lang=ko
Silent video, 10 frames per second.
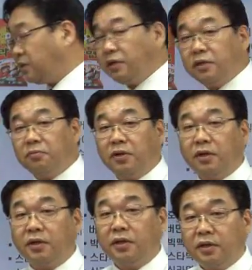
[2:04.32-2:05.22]
이런 게 뭐야?
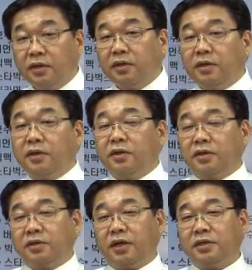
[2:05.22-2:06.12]

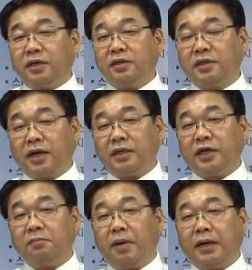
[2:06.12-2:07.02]
세상에서
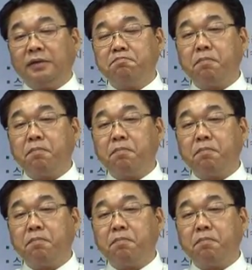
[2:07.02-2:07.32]
가장 많이